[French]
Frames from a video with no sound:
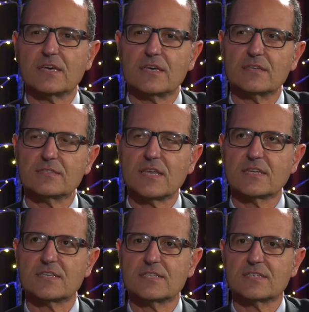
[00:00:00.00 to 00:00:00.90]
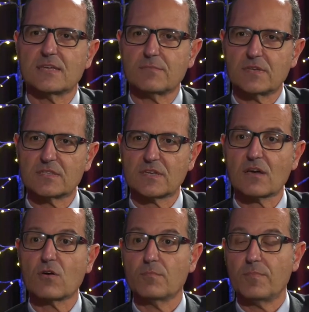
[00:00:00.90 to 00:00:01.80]
euh, c'est un système
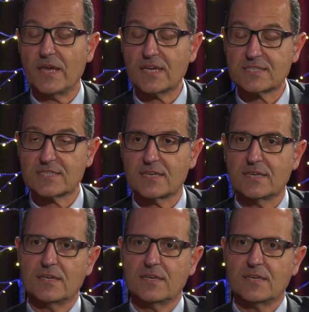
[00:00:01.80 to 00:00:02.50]
très complexe